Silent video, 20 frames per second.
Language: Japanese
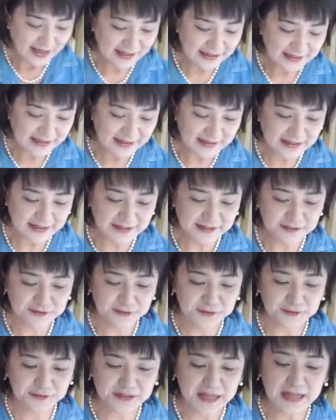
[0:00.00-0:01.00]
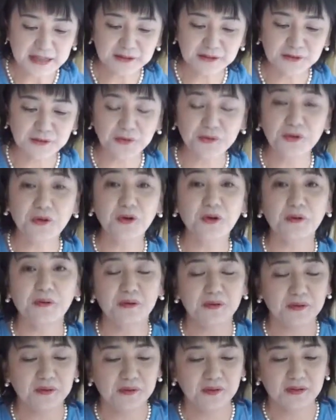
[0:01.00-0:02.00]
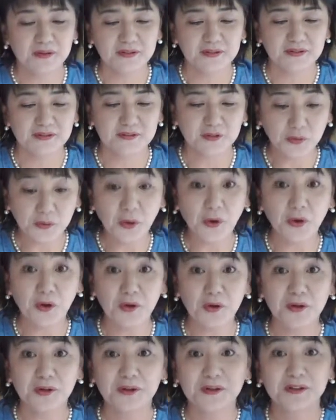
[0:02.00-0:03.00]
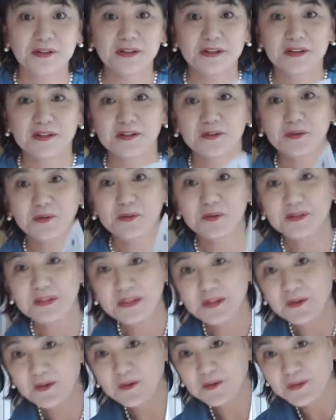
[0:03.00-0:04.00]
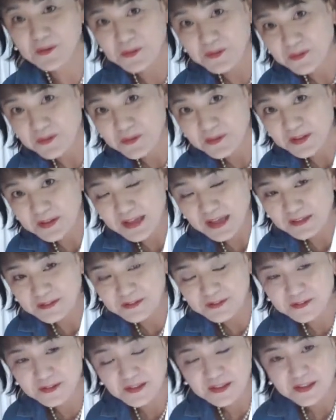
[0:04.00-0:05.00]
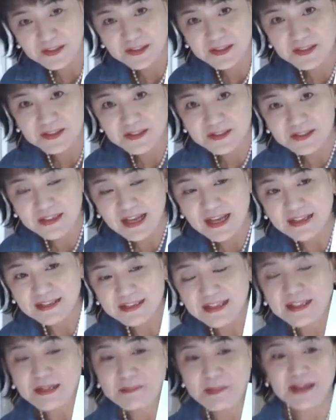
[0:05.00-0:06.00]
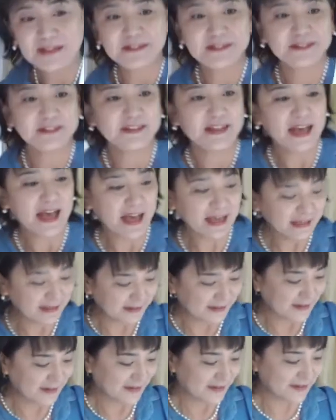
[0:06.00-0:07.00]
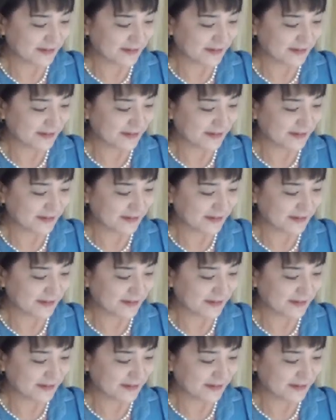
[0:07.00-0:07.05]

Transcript: アイヒッシュテッドのそのこう日本語の訳が出てますはい